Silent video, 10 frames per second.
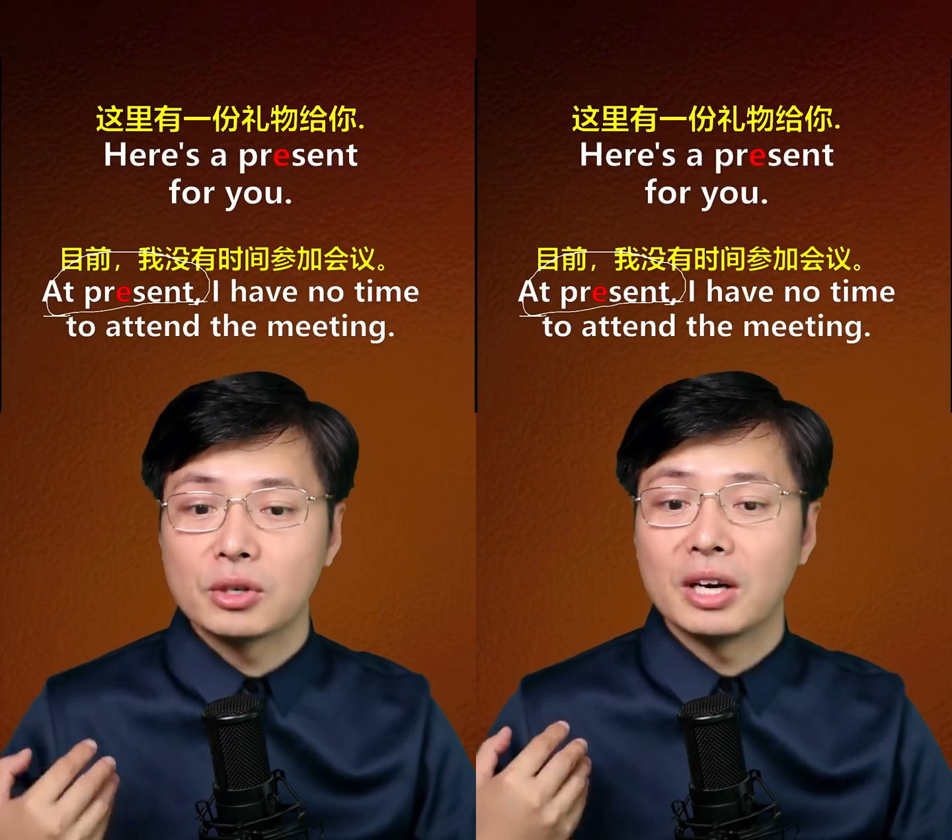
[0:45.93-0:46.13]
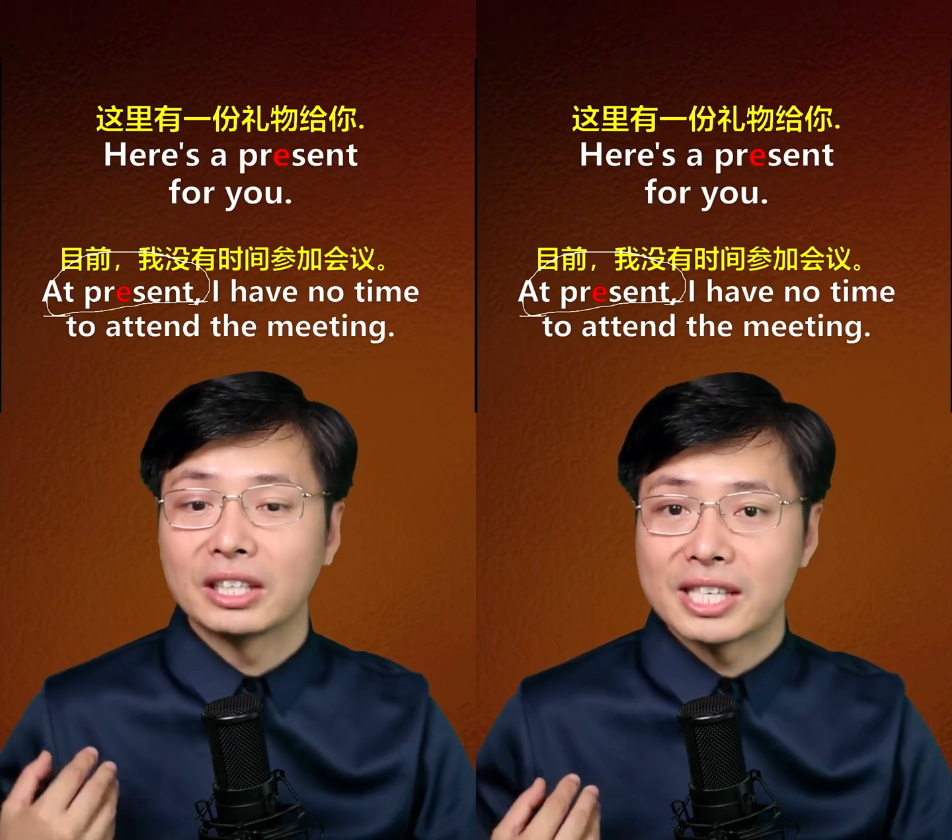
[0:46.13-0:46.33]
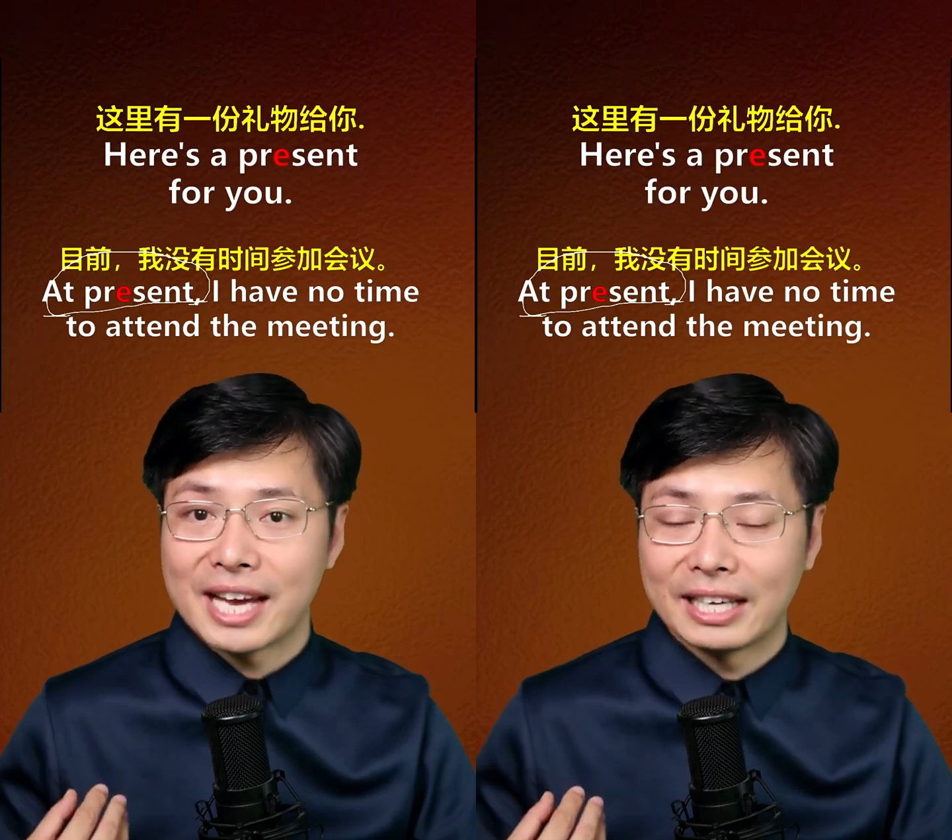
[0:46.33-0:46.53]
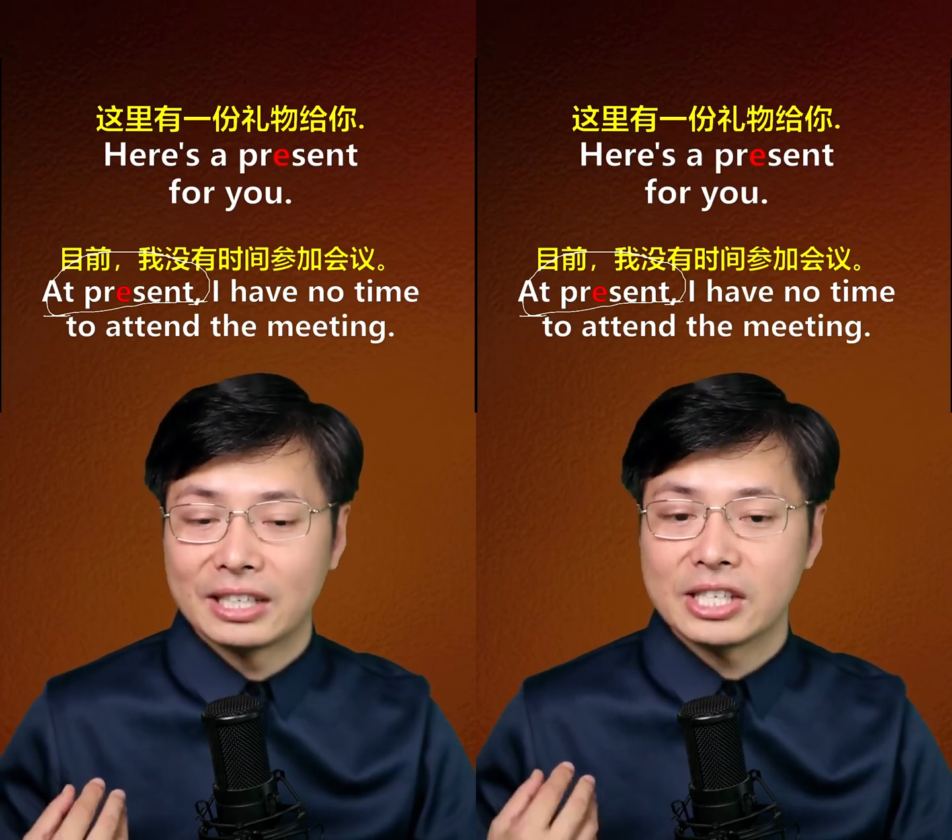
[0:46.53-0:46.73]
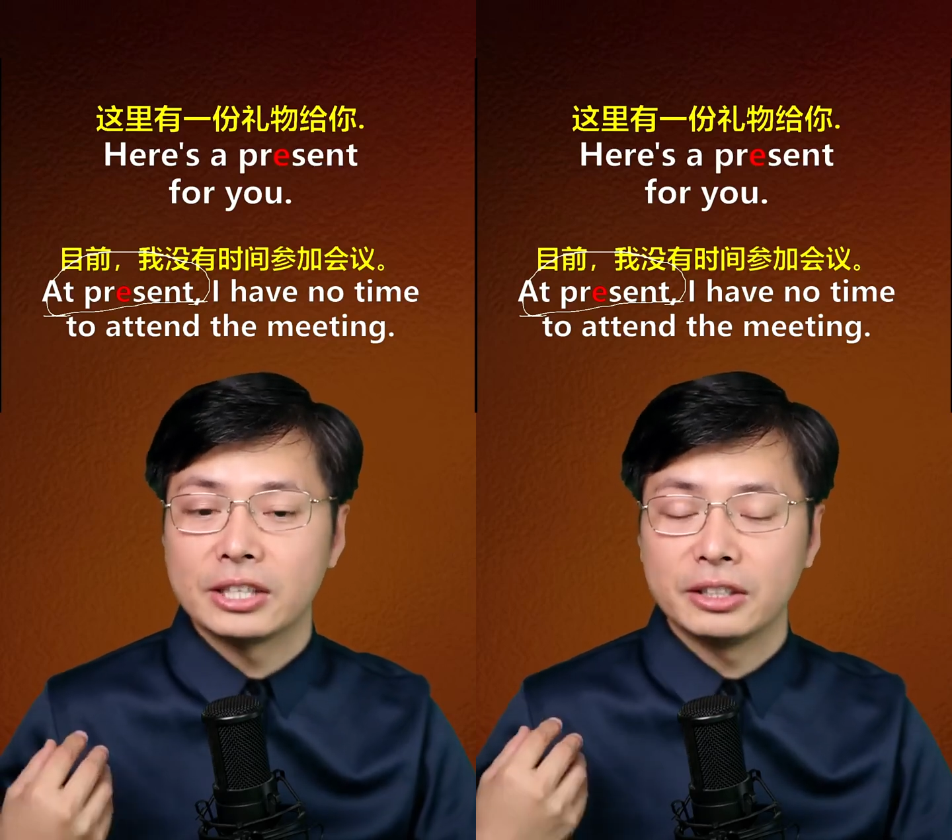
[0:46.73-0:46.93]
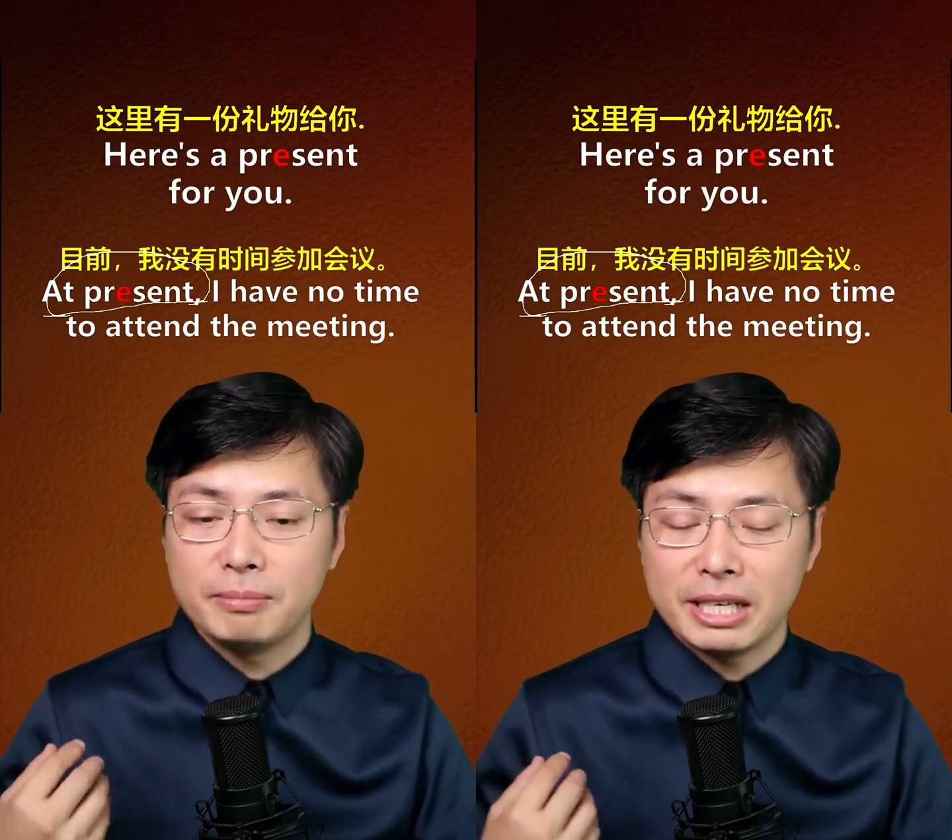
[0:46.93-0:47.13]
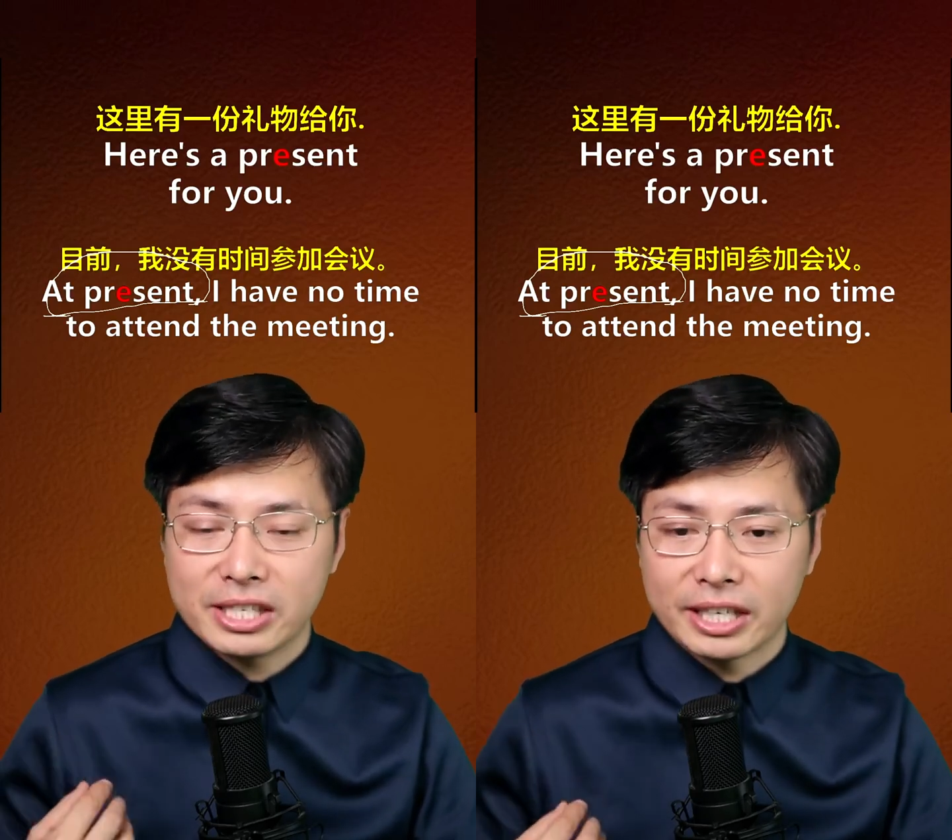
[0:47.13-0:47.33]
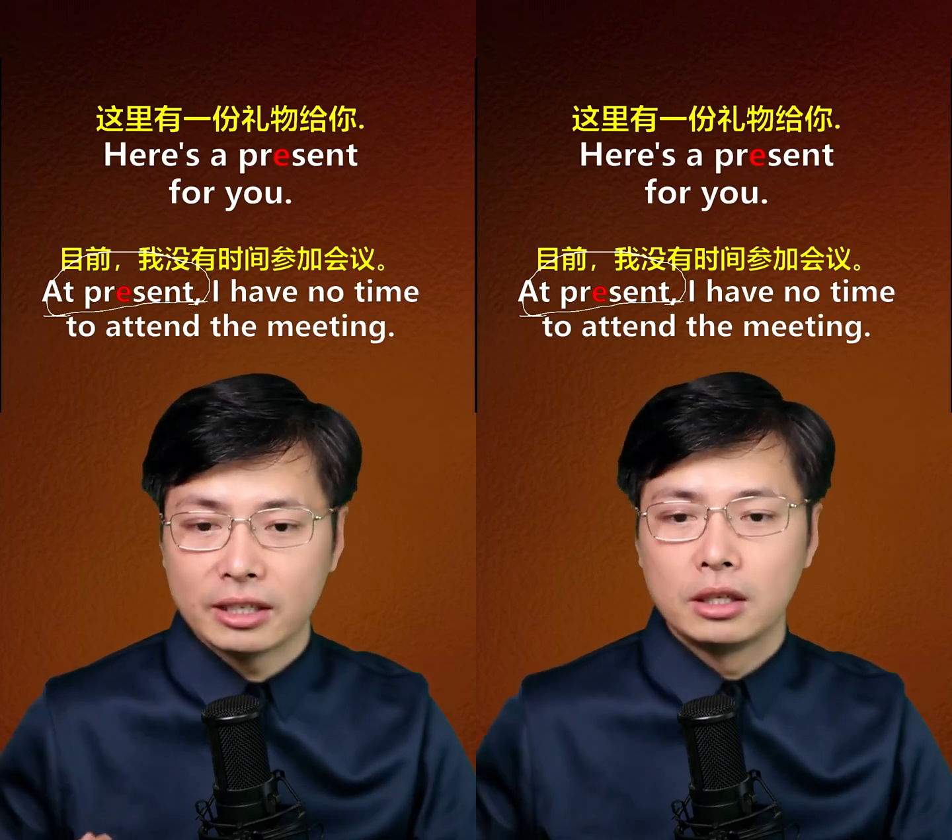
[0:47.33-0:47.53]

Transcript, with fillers: to attend the meeting，